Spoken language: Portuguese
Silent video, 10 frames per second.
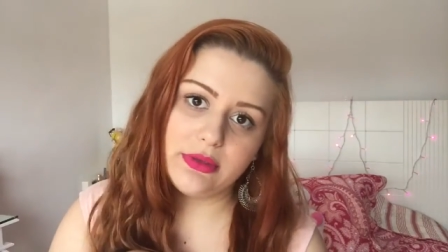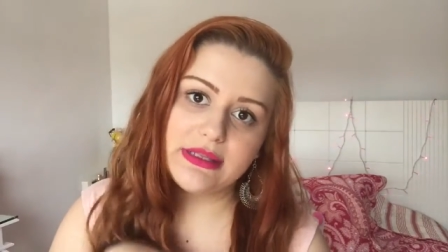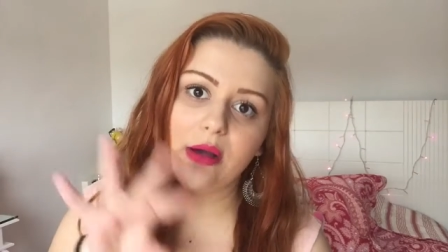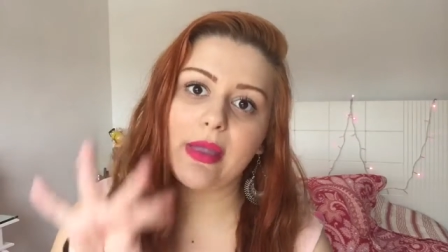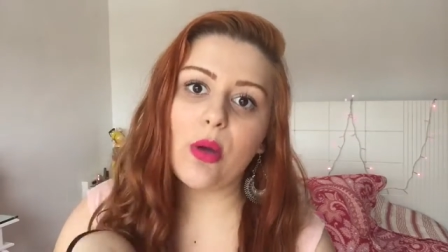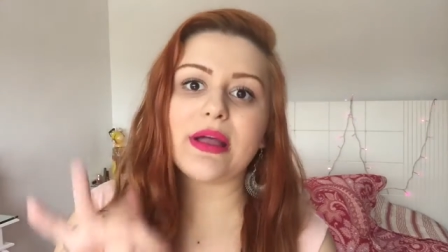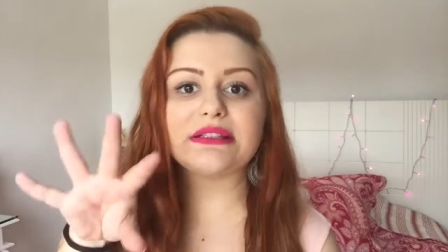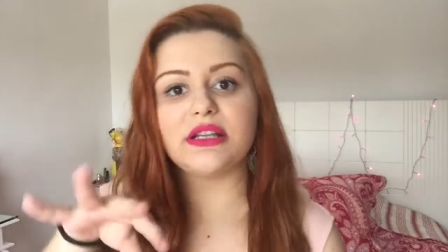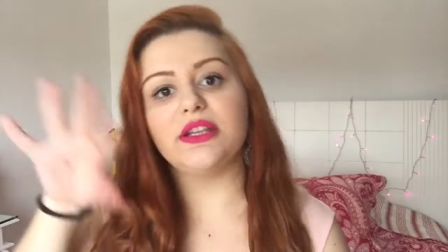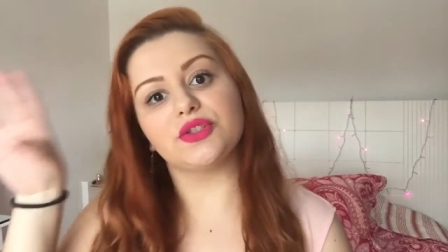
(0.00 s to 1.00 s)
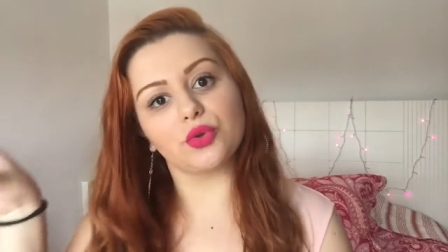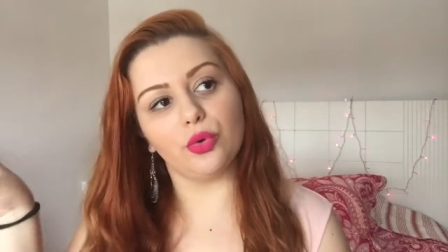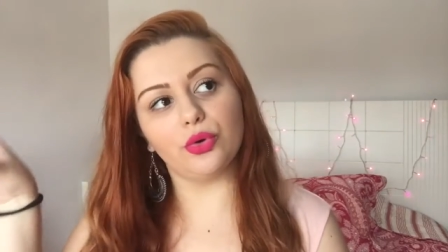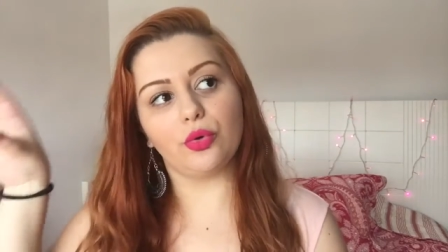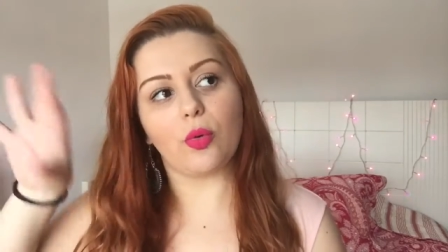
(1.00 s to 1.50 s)
e não é um castanho
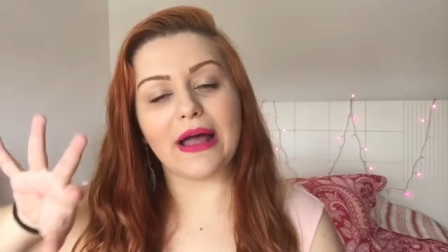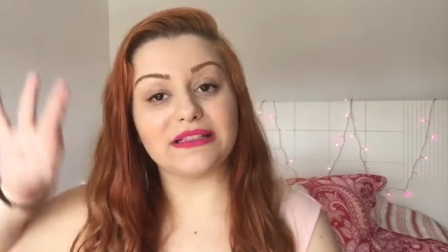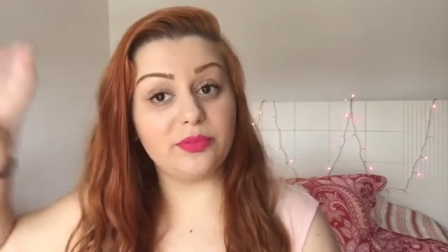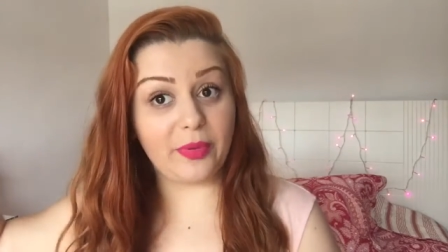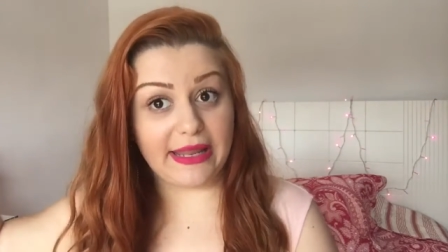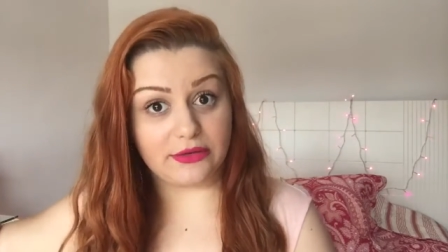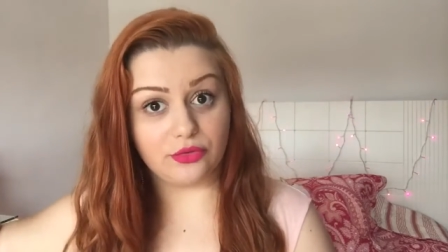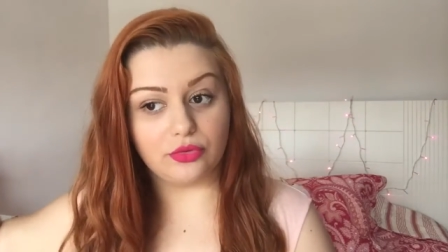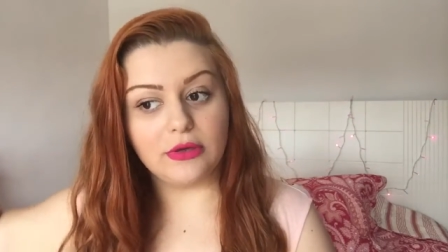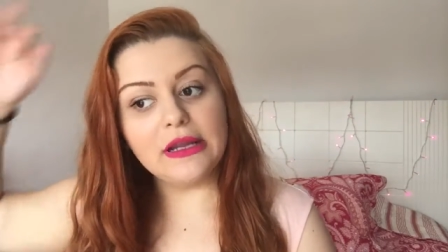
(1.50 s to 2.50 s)
escuro, quase preto.